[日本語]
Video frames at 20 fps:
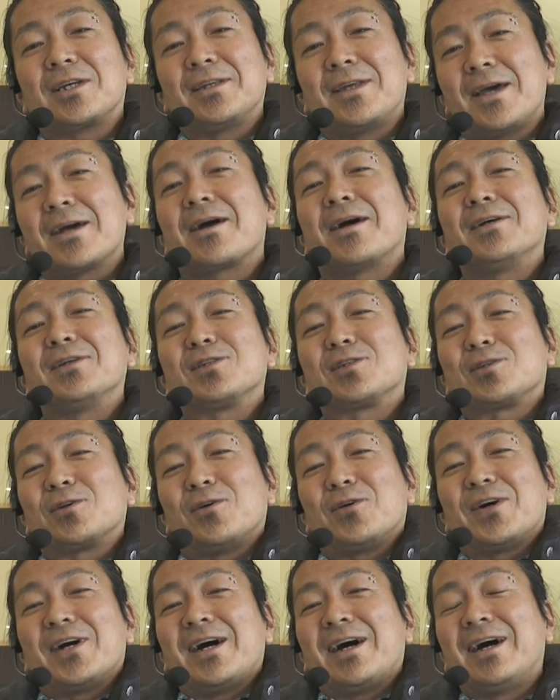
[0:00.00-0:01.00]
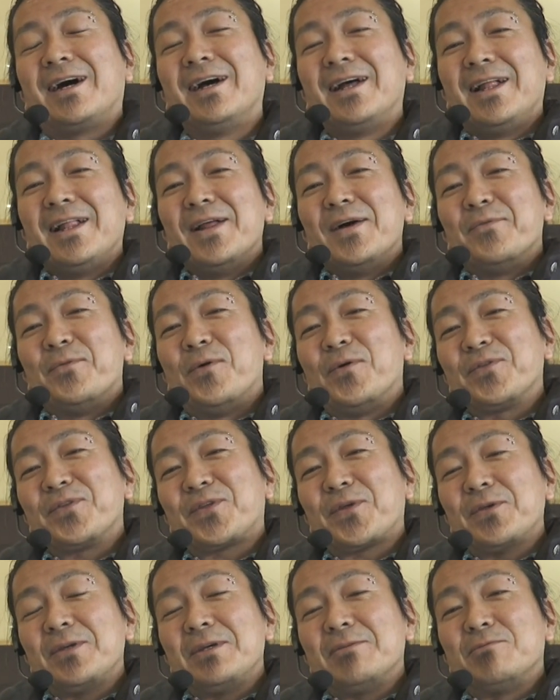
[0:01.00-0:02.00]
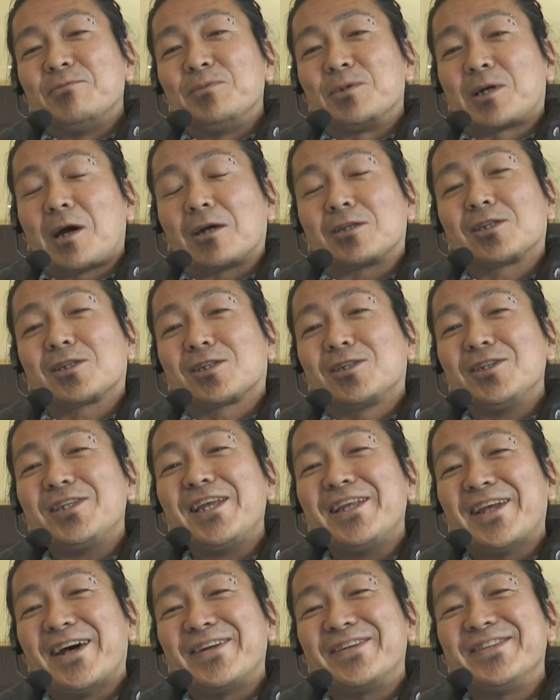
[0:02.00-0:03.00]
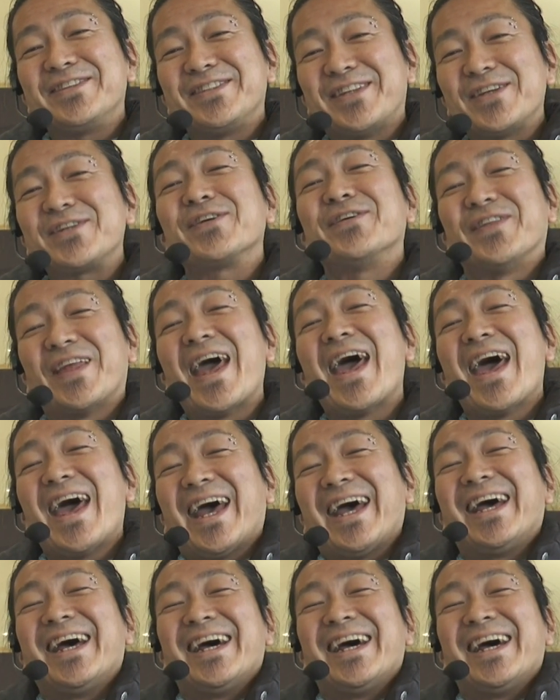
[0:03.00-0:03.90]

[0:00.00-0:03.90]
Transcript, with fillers: ね、感想は本当にガツクってなるでしょうね。